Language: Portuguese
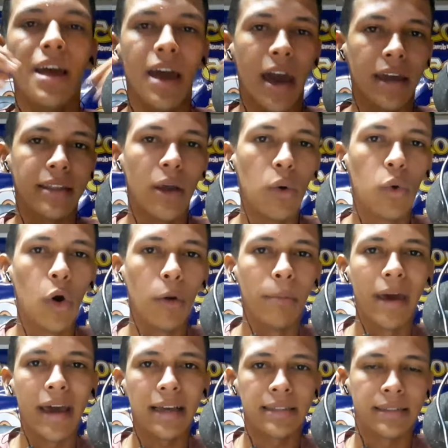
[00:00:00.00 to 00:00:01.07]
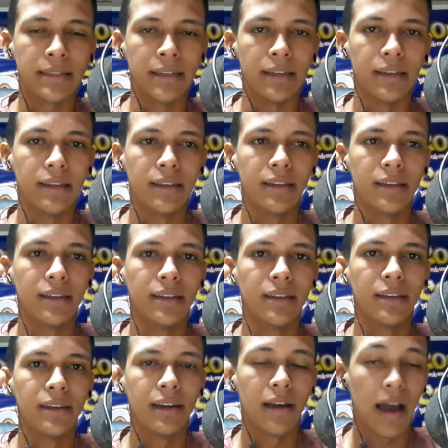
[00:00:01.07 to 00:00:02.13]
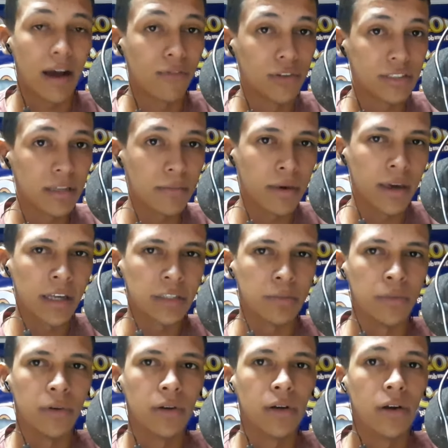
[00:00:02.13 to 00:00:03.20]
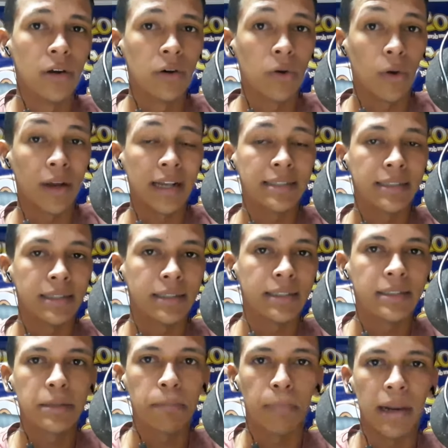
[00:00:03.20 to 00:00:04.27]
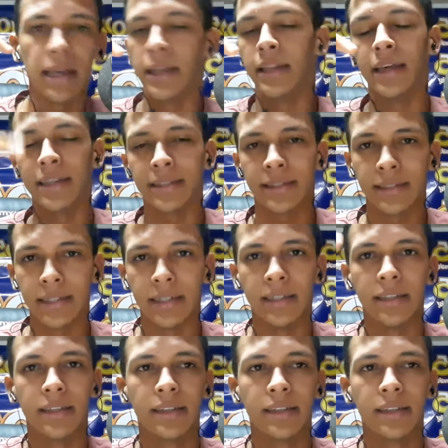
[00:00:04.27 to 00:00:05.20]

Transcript: Então comece a você mesmo colocar essa disciplina em si.